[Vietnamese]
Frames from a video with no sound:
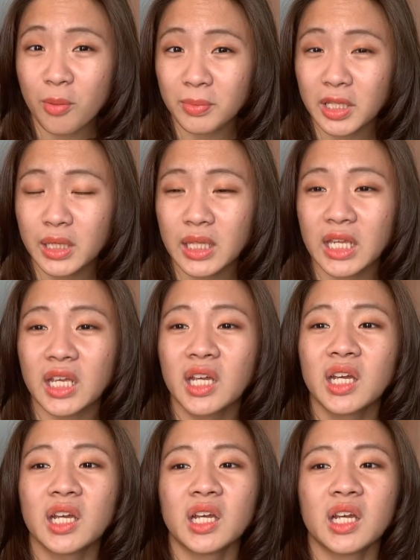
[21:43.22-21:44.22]
Thomas này
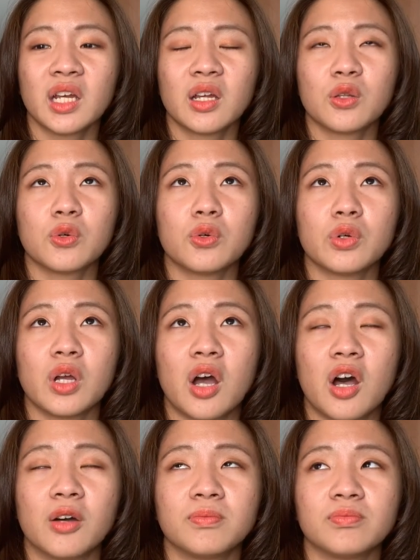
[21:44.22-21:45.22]
rồi
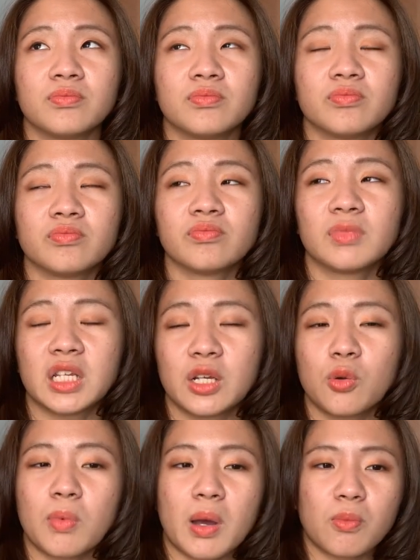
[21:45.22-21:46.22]
um,
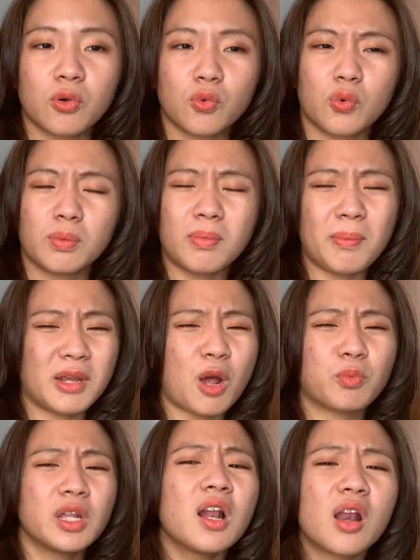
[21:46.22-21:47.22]
thì cũng là một cuốn mà mình
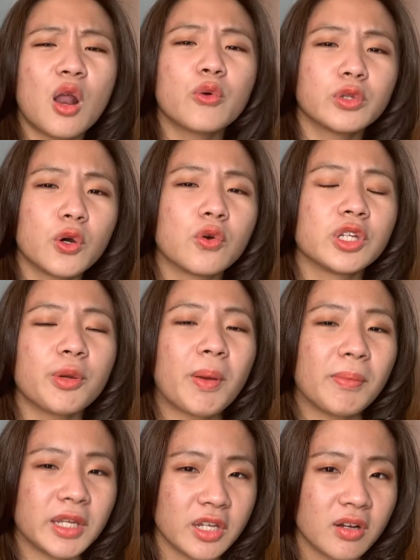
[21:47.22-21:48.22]
đọc rất là lâu rồi nhưng
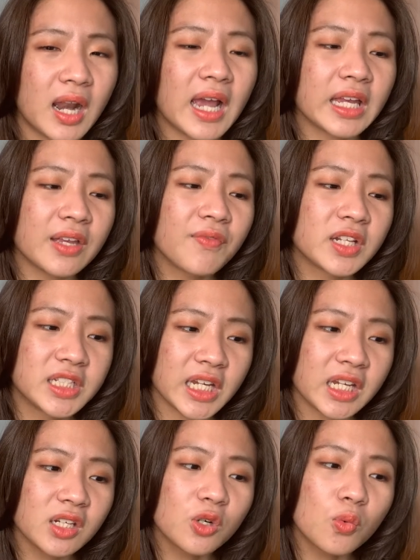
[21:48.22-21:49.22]
mà mình nhớ là cái nhân vật
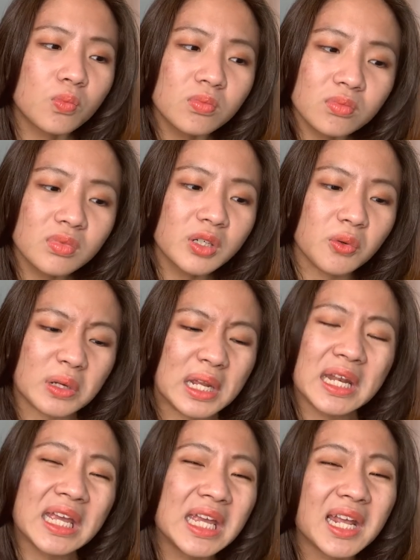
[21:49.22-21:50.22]
chính cũng kiểu
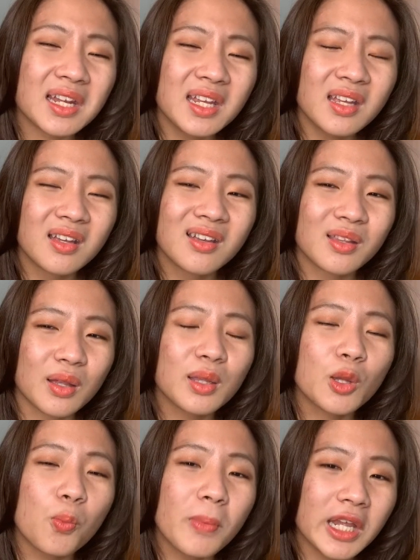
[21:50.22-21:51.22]
hiền hiền ý sẽ
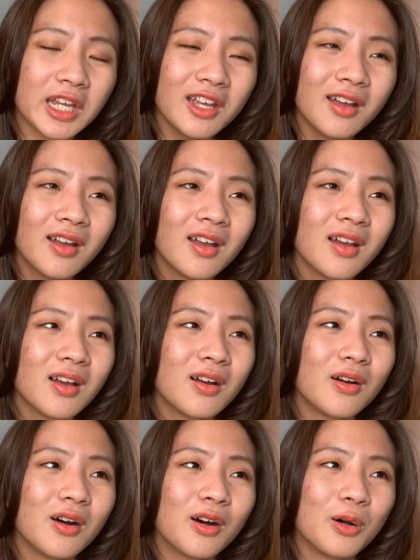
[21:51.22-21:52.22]
giống mình ý
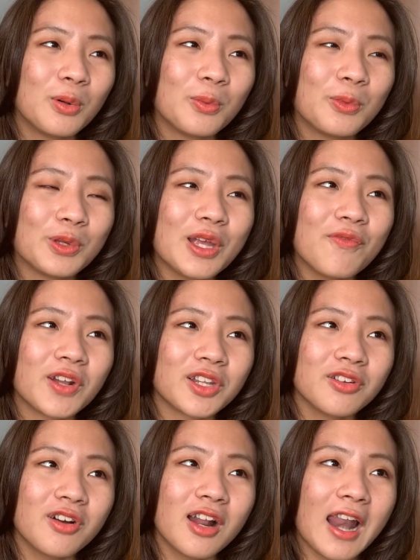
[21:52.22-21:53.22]
ờ, một nhân vật
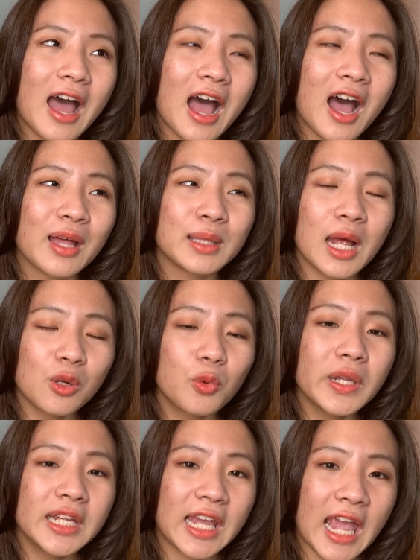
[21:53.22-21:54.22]
nữa là Jack
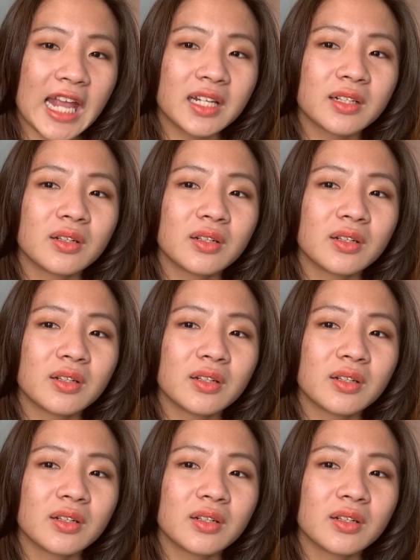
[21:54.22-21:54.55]
Weekend